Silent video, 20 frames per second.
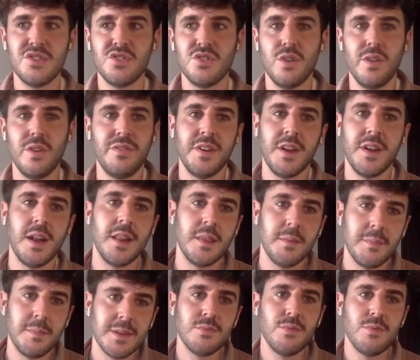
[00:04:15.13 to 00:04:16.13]
Y ah. de
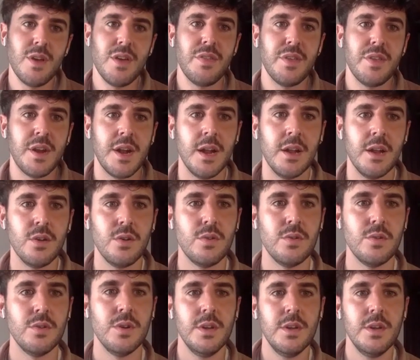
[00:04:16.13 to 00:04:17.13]
hecho, a final de mes voy a
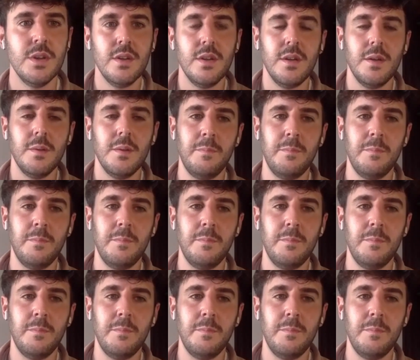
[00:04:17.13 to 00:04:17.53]
hacer algo.